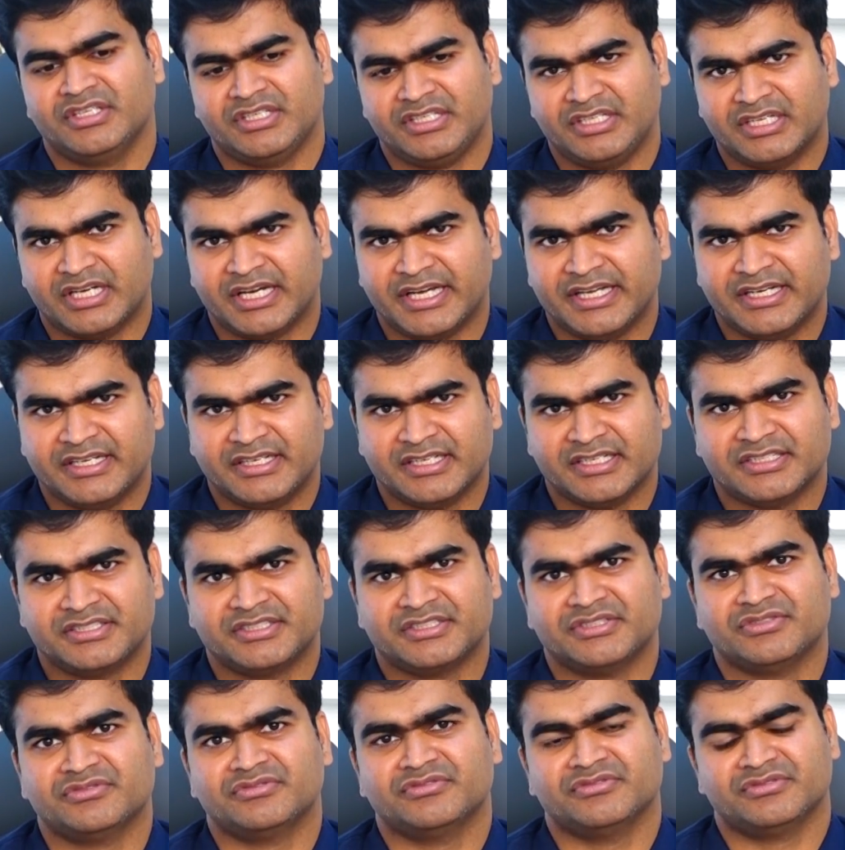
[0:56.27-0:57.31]
ఈ
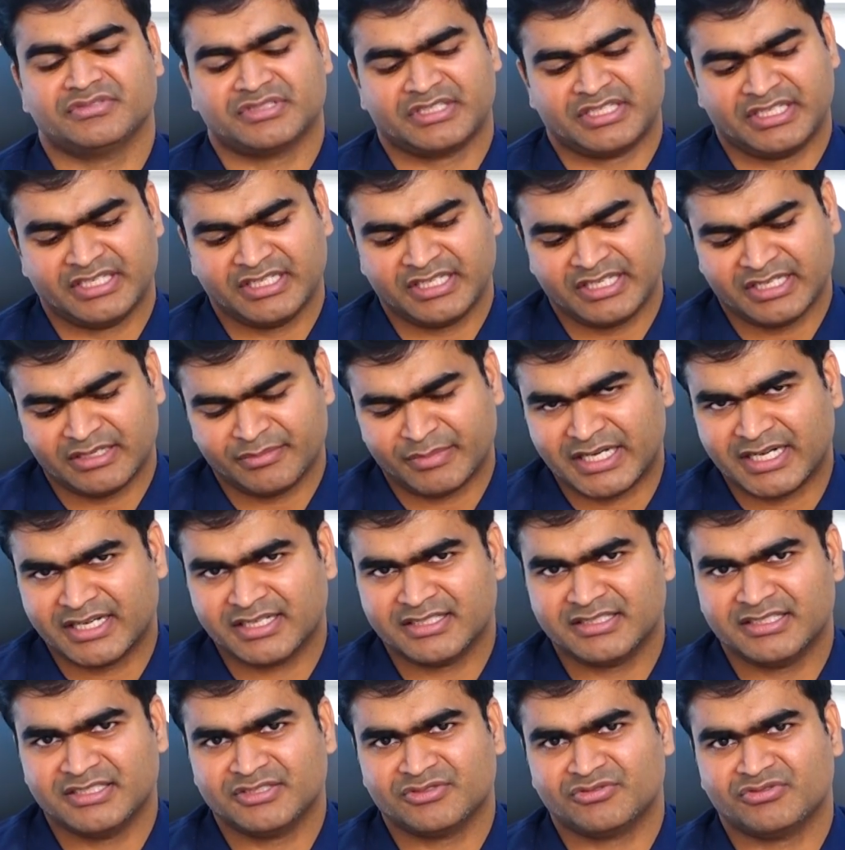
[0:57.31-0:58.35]
హైడ్రేషను స్కిన్ కేర్
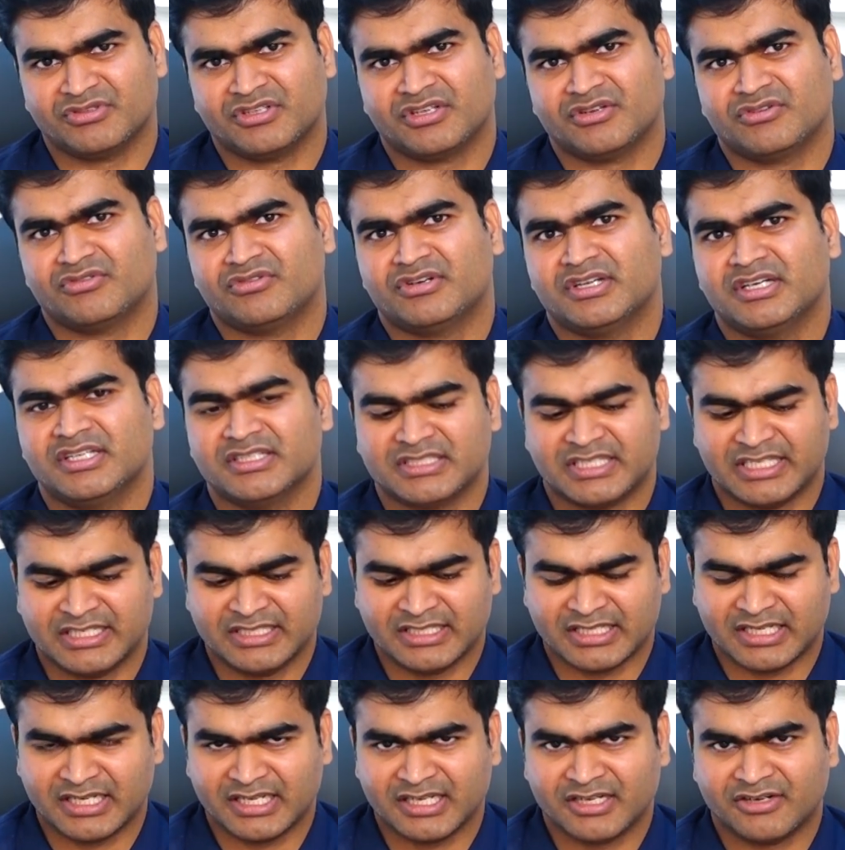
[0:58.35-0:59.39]
బాగా తీసుకున్నా కూడా
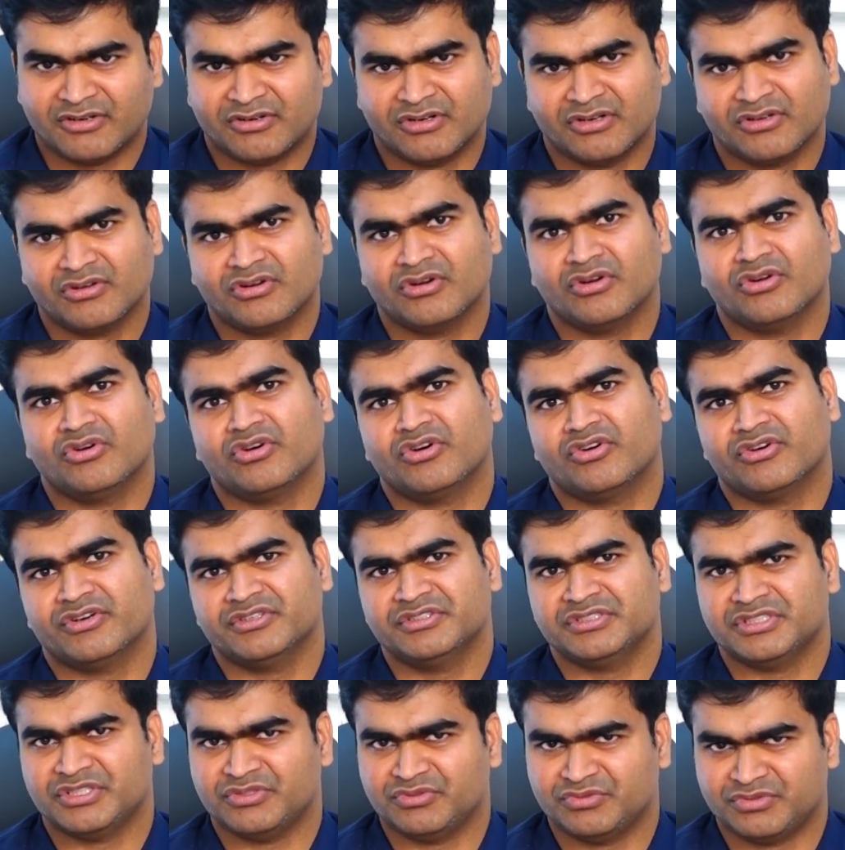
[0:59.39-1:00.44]
స్కిన్ తెల్లగవడం గ్లో
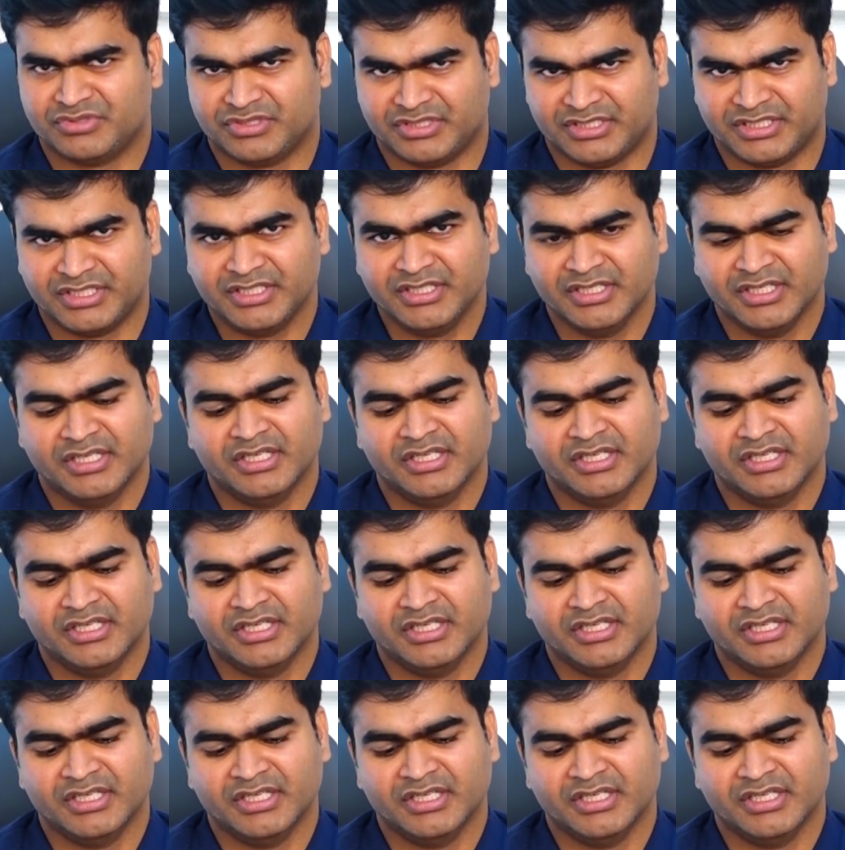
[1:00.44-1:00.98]
కావడం జరుగుతుంది